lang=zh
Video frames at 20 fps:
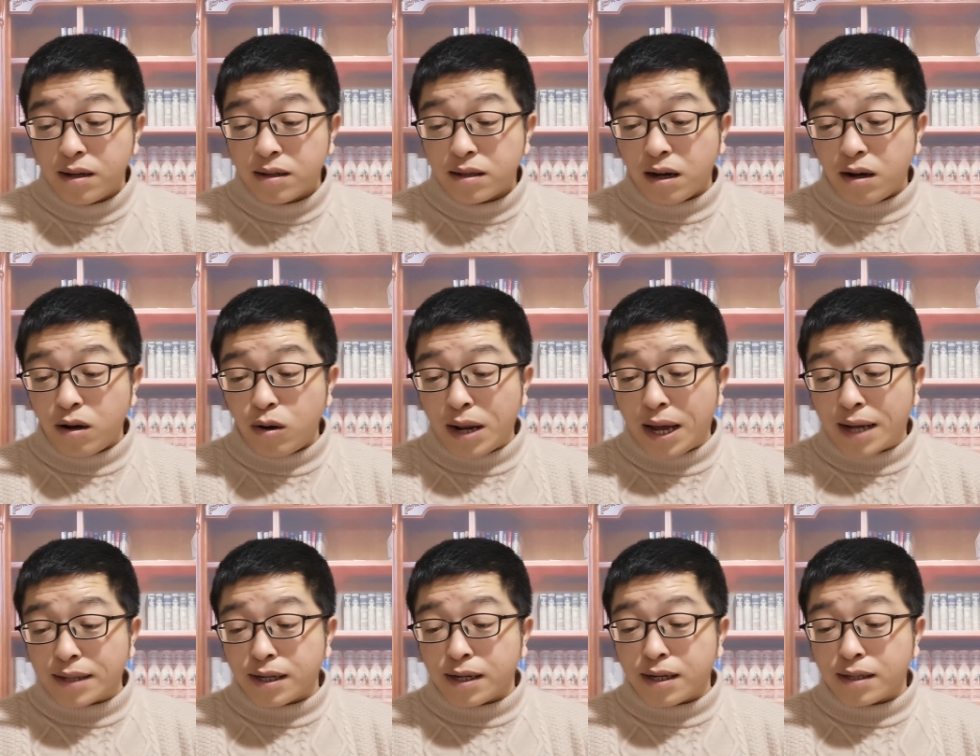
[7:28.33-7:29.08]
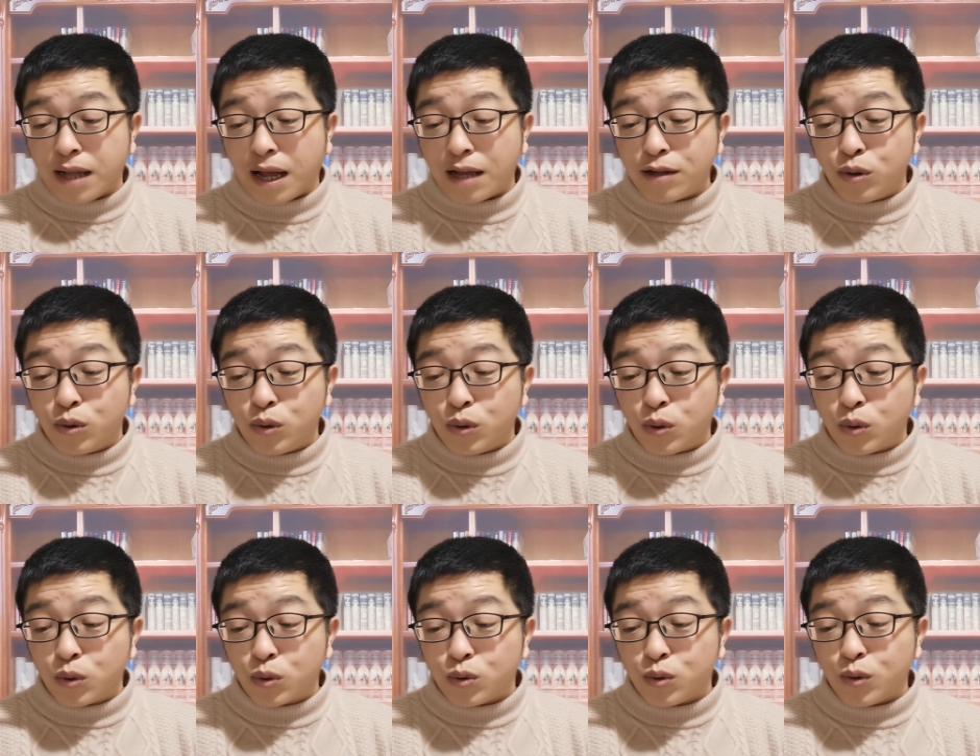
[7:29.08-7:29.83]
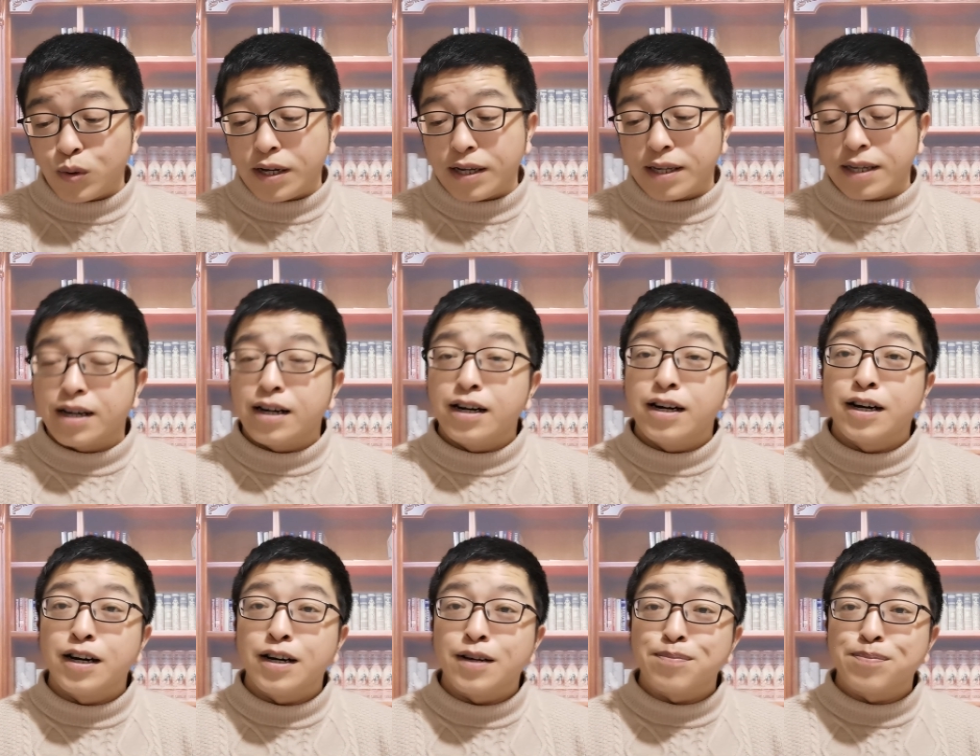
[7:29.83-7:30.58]
那后来呢，他又去了一
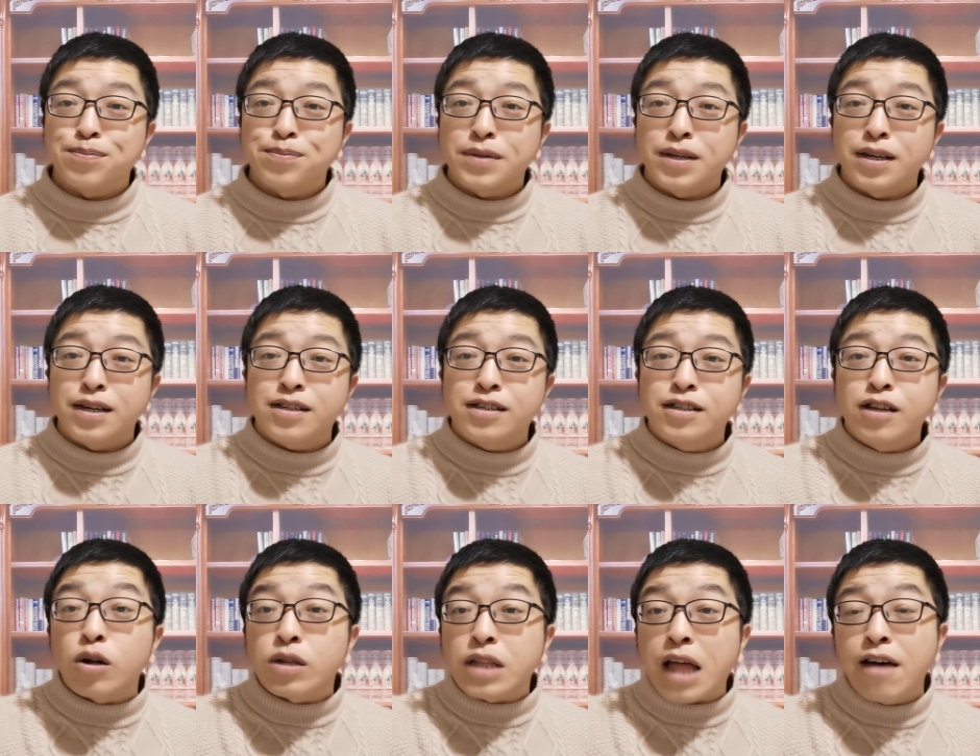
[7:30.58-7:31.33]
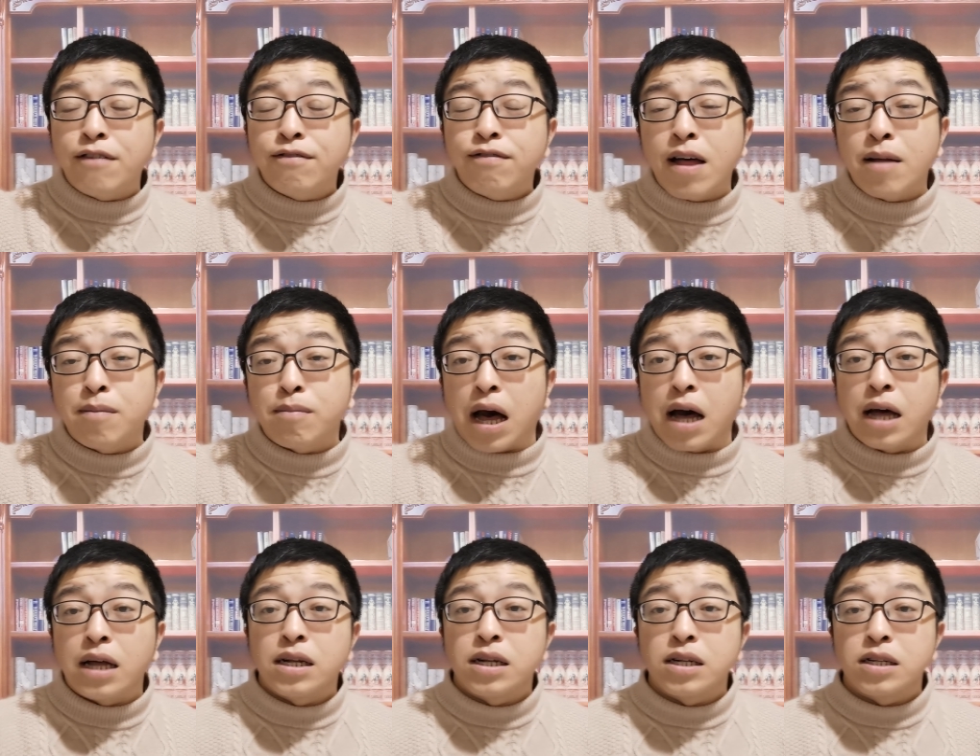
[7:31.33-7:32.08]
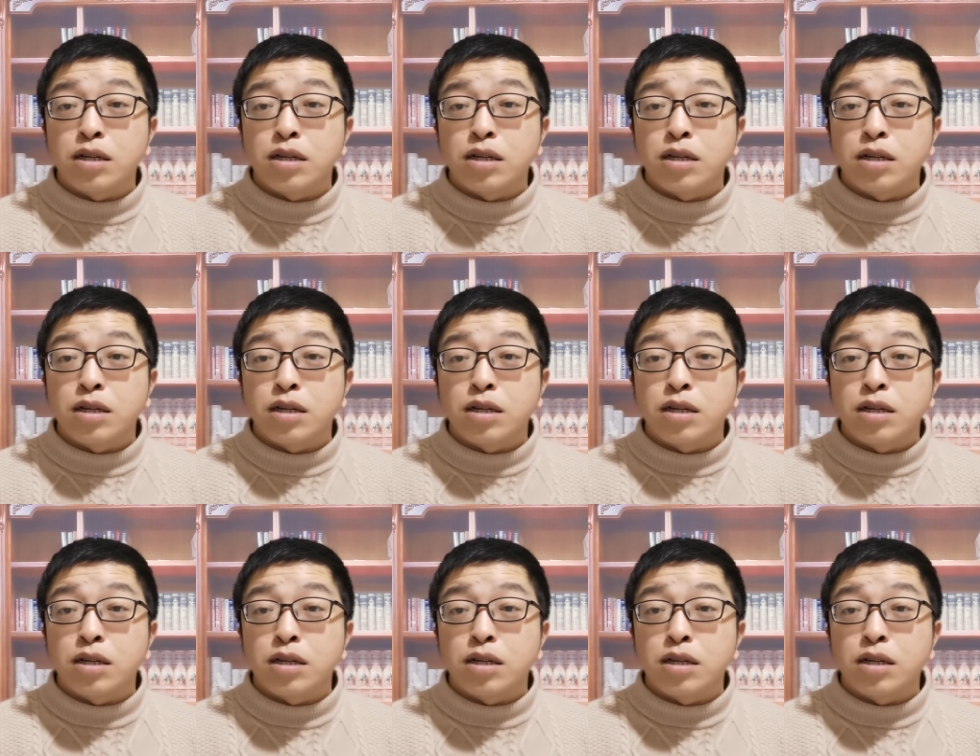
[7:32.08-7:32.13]
个小摊贩吧。